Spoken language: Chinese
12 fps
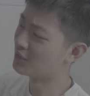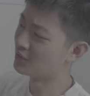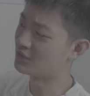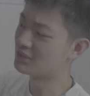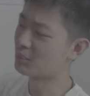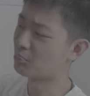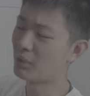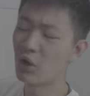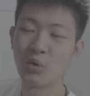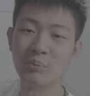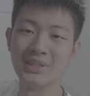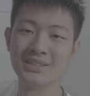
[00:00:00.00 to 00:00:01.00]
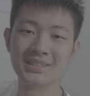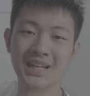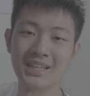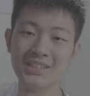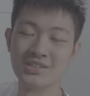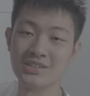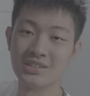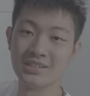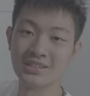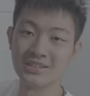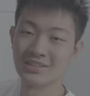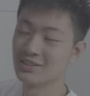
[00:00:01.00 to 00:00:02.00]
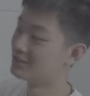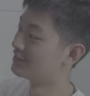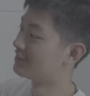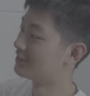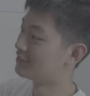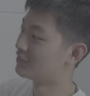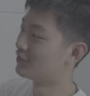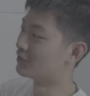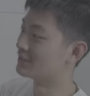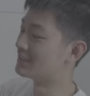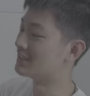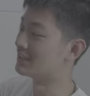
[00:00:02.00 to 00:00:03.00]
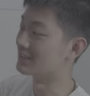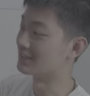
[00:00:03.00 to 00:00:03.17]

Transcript: 有点像泡棉材质的透气的